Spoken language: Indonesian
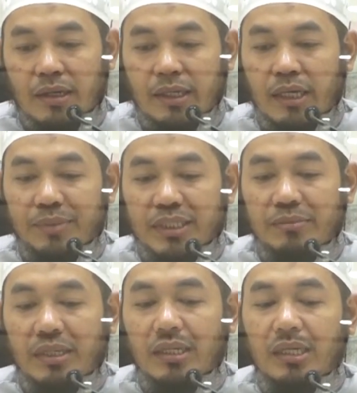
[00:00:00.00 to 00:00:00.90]
yang
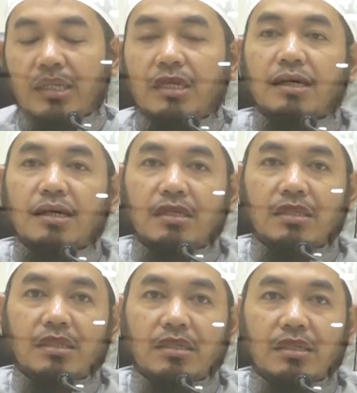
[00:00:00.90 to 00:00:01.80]
pertama adalah
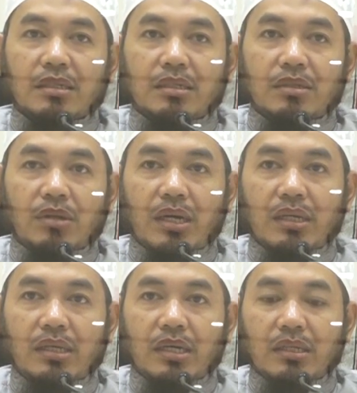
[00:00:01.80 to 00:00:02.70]
orang
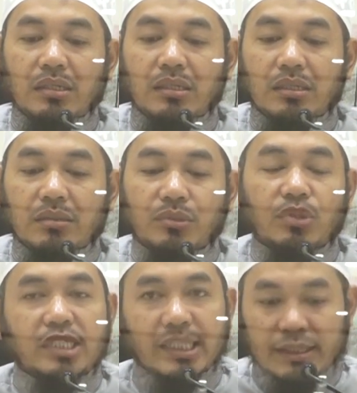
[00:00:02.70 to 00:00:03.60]
yang
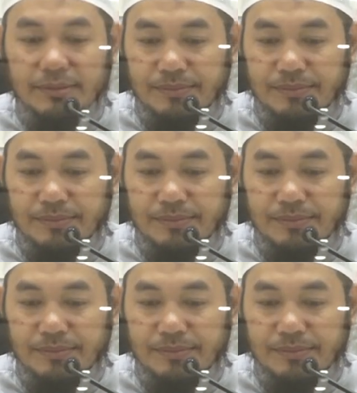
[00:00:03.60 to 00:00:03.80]
murtad